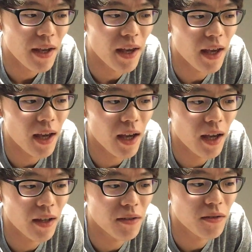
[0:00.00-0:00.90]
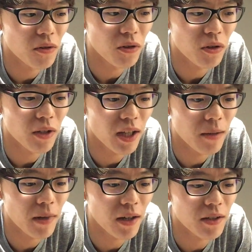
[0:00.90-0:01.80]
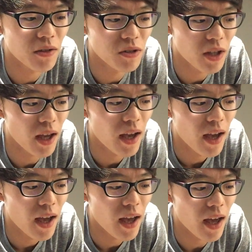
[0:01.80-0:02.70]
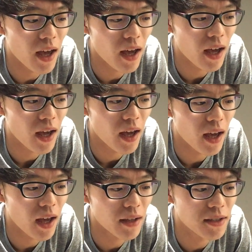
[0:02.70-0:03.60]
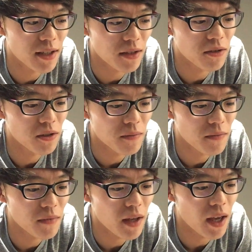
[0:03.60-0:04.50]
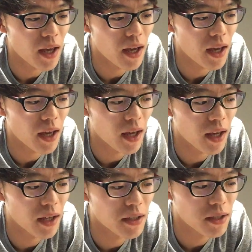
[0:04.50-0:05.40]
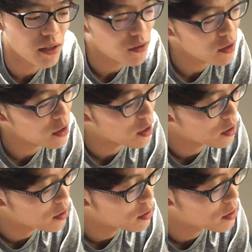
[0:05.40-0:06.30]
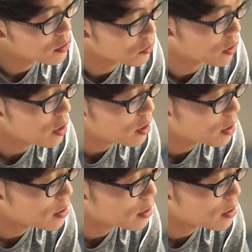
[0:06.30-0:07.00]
えー、すごい巨大な爆発をして、えー、自殺、えー、自殺かなそうね、